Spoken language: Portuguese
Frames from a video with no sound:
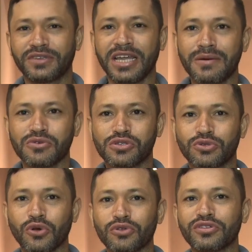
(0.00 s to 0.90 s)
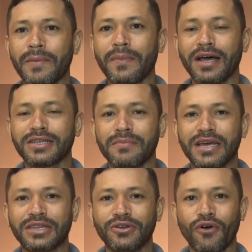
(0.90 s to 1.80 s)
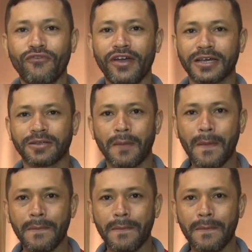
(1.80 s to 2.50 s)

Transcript: Temos todo o departamento em oferta.